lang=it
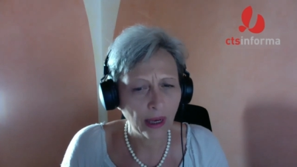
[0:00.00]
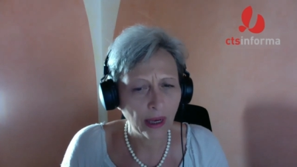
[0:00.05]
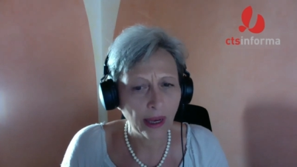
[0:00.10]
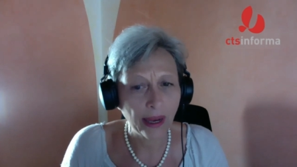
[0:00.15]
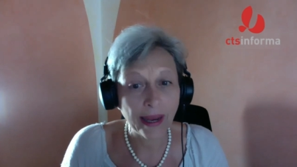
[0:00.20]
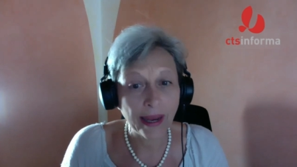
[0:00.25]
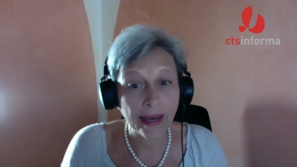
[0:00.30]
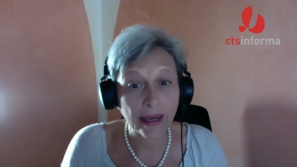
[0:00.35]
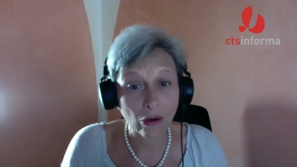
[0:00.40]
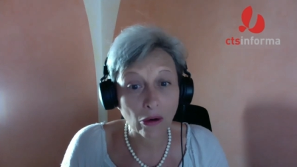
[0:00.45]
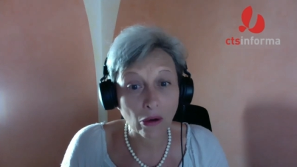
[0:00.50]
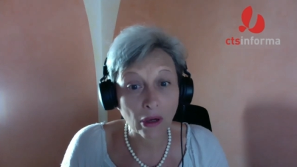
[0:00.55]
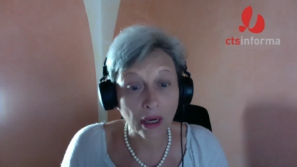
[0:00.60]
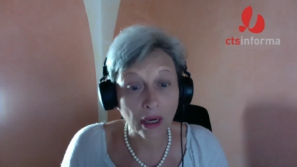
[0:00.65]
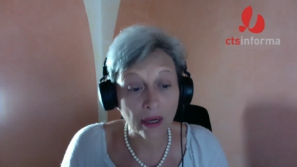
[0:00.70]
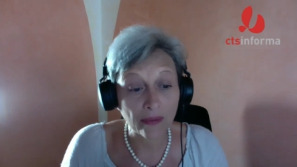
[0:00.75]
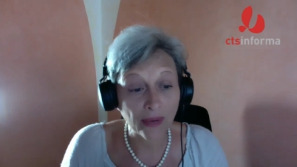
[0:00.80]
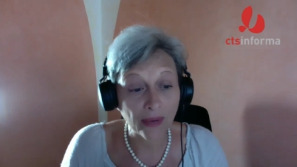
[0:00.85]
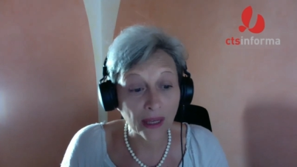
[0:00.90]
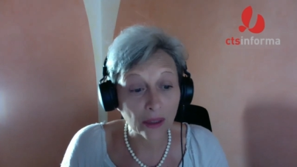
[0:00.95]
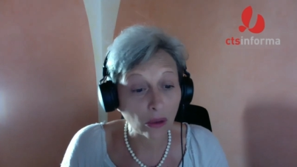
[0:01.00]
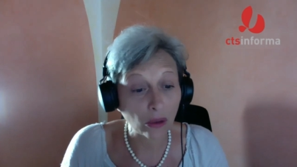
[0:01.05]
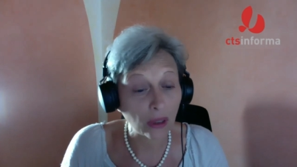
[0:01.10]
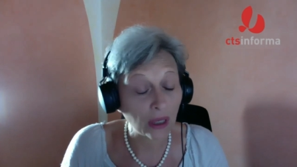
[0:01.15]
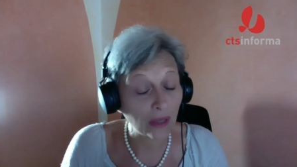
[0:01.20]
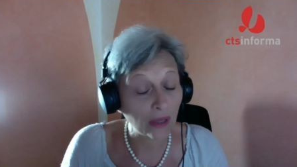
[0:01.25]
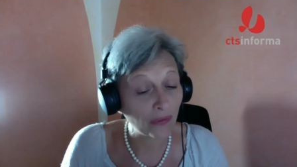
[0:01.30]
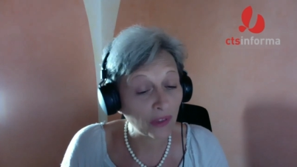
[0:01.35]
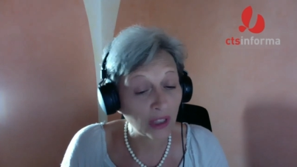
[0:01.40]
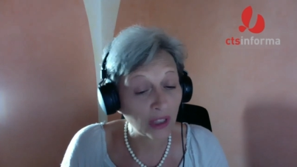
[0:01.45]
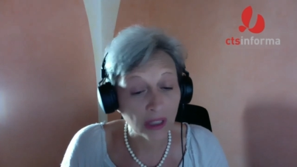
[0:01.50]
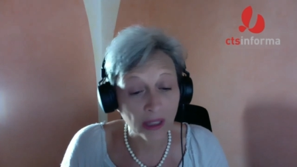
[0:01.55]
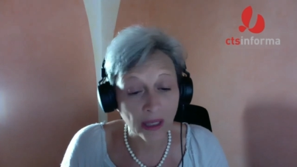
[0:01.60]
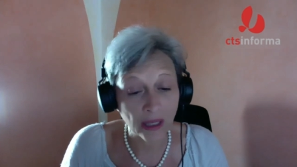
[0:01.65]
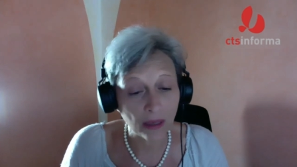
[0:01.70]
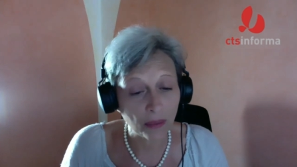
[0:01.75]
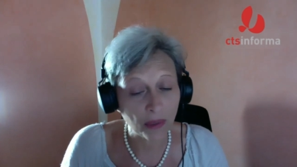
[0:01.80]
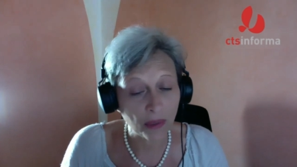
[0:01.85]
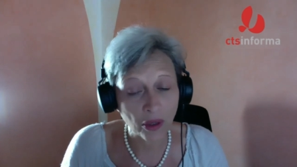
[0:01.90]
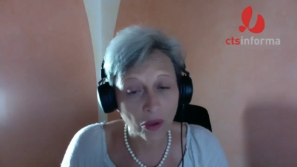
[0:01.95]
Ero arrivato alla fine
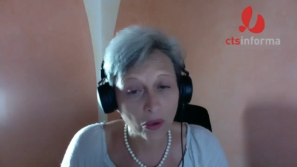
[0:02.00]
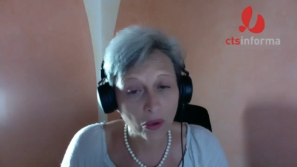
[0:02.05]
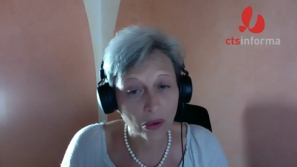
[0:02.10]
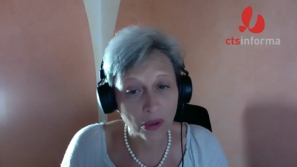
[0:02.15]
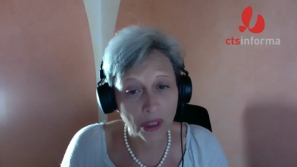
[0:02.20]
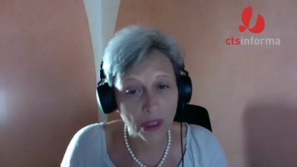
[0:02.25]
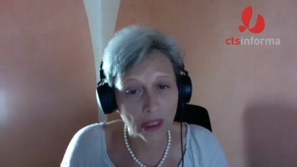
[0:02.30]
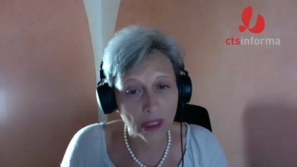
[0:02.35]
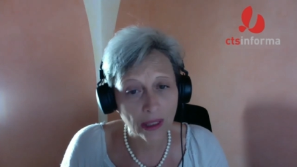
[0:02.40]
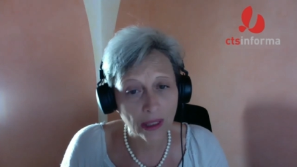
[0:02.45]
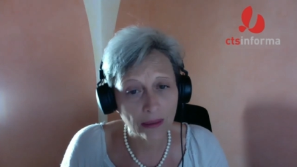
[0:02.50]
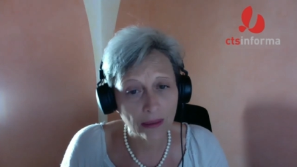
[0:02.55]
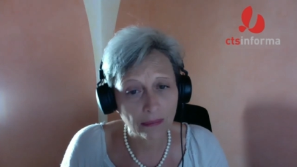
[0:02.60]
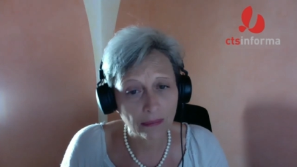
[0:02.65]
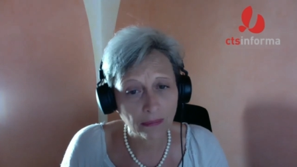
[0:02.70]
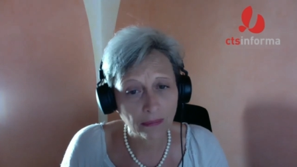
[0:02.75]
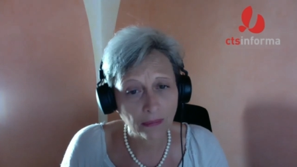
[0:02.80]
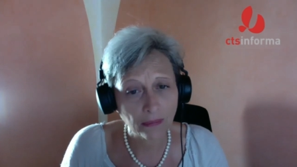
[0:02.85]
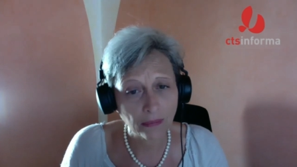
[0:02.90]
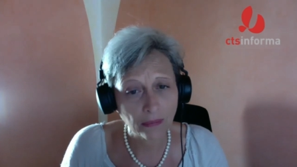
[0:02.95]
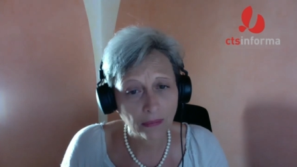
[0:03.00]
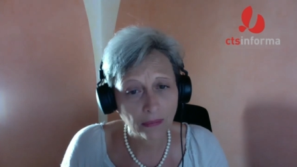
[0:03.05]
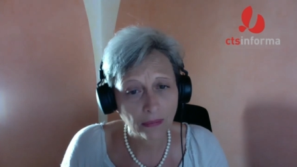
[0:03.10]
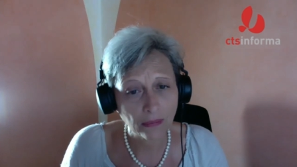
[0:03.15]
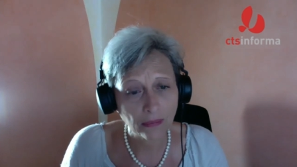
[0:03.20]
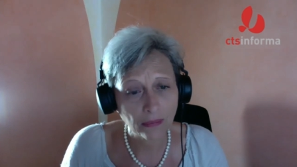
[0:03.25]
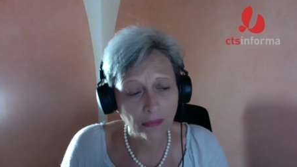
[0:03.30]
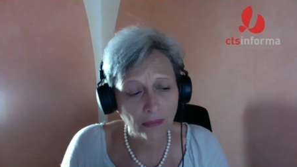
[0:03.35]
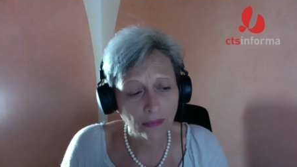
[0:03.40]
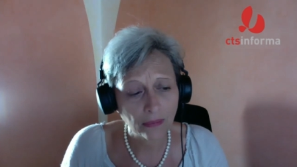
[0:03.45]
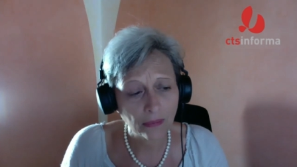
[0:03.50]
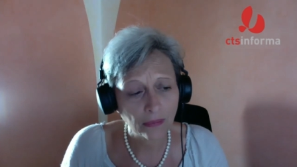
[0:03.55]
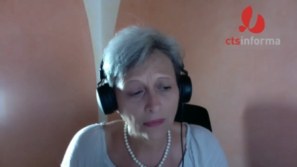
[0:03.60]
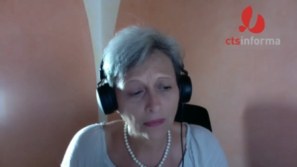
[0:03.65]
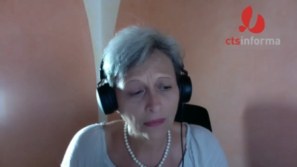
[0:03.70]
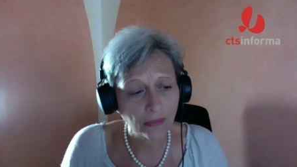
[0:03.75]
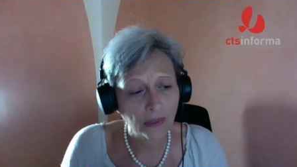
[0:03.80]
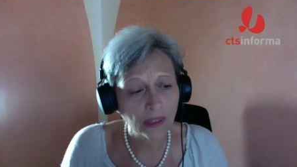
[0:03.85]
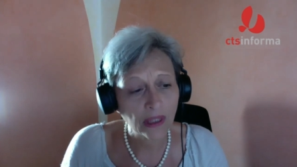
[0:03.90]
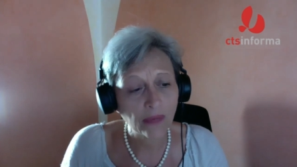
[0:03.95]
della mia corsa.
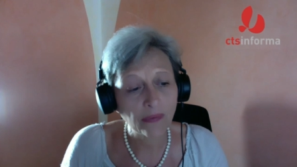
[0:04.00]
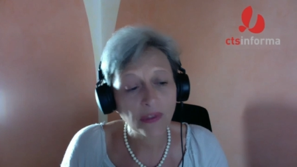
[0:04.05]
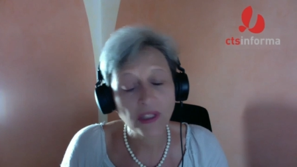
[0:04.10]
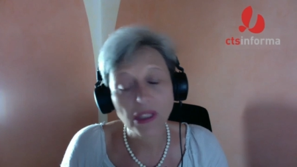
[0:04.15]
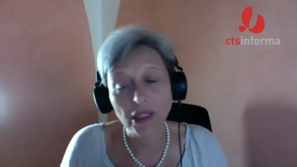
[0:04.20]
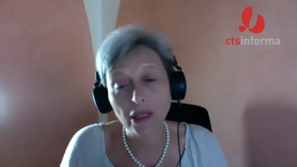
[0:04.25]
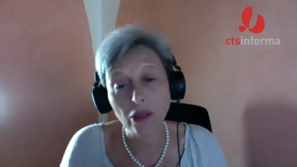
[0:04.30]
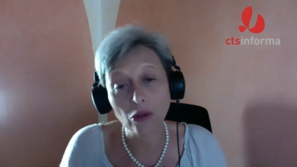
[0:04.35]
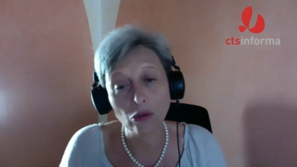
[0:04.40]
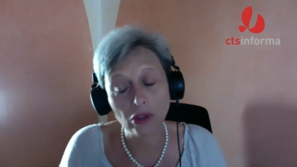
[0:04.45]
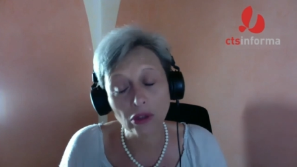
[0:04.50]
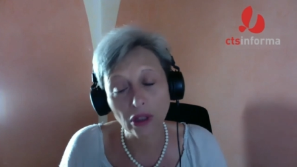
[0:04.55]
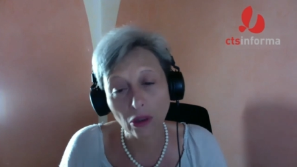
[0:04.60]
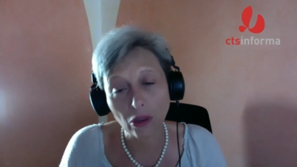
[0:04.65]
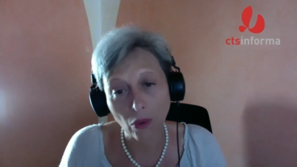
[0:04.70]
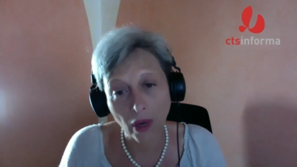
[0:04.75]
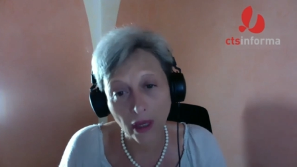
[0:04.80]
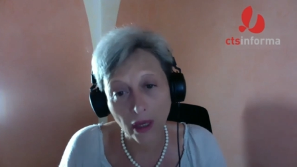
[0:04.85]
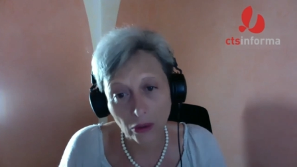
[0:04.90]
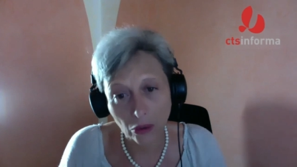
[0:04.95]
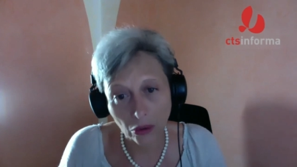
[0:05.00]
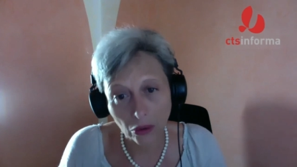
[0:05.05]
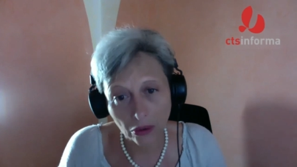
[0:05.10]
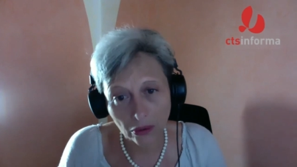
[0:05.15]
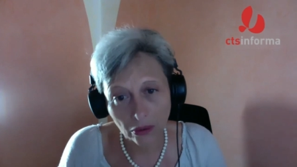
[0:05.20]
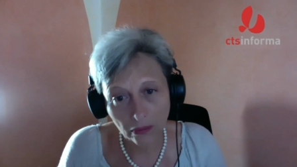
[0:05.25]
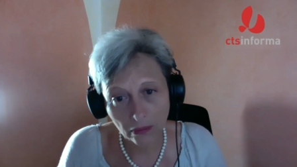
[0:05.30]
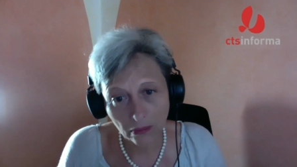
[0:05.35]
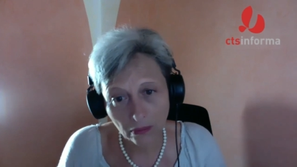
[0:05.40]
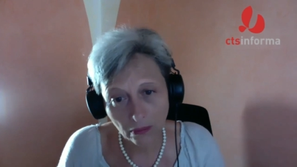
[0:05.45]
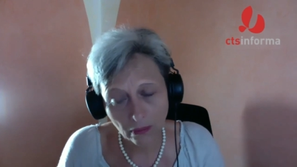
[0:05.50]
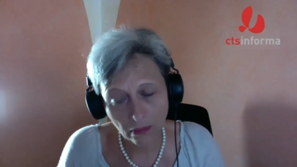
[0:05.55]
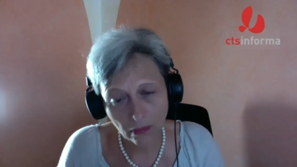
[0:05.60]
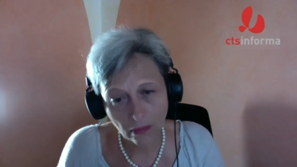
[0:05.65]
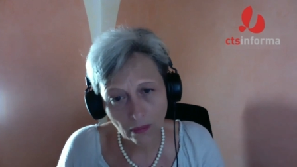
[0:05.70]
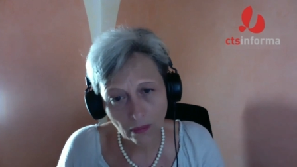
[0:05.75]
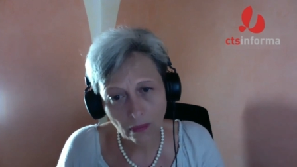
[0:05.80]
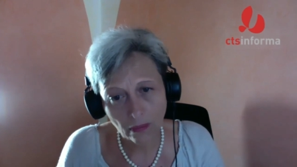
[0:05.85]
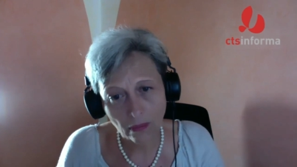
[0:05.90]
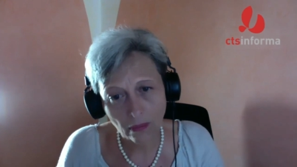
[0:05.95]
Se avessi continuato
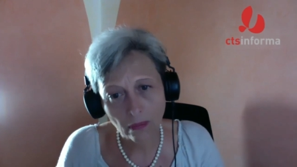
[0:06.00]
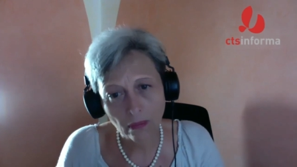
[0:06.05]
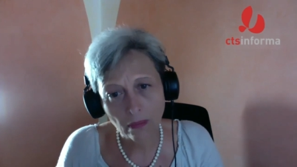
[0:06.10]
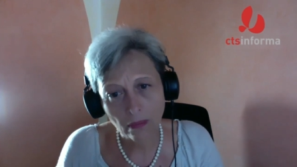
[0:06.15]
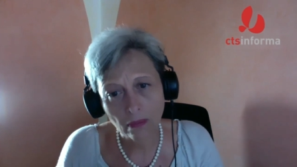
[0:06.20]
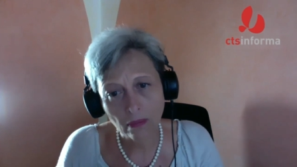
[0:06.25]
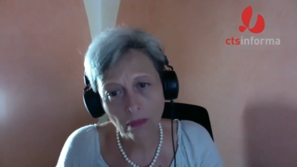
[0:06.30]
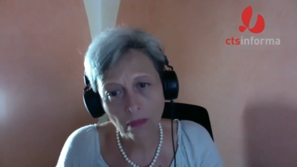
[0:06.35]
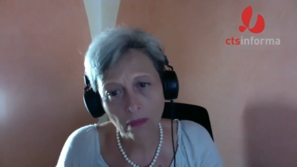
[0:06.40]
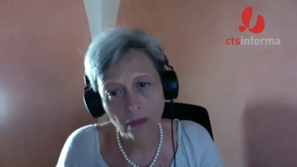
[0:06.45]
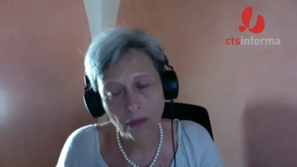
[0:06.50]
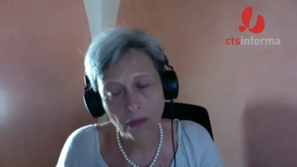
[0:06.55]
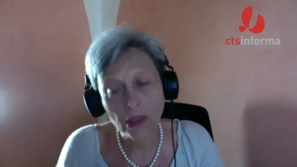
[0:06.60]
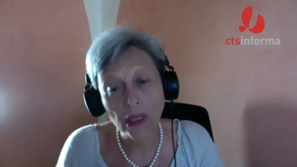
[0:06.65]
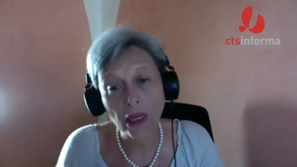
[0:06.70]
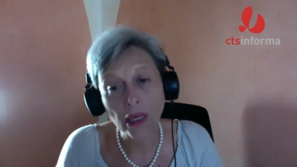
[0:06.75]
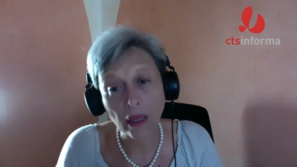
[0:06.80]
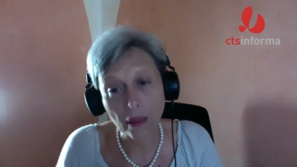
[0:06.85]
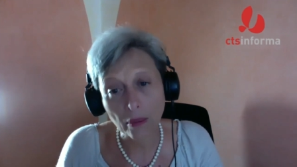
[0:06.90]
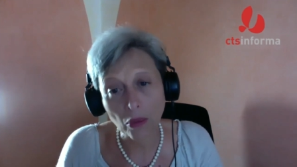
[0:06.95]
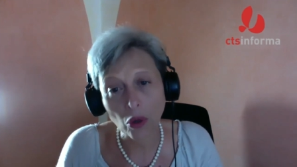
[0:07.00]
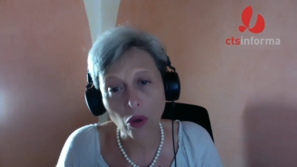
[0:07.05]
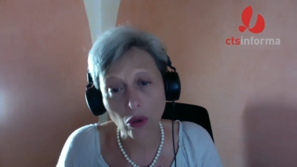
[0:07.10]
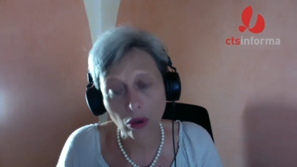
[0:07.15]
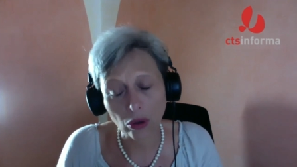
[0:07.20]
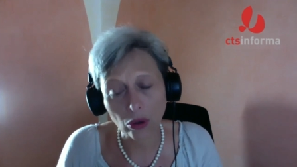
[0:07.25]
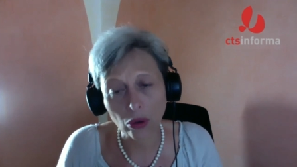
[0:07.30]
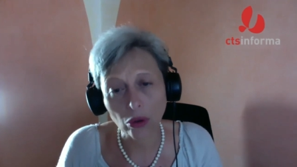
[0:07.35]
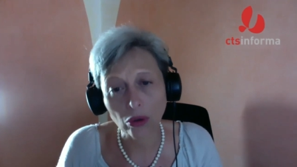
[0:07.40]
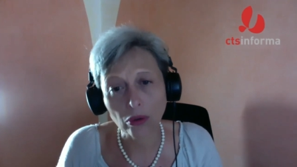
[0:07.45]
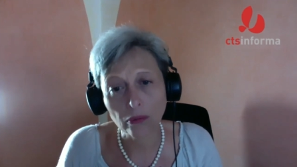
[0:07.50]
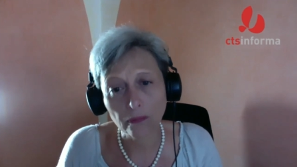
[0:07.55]
sarei morto.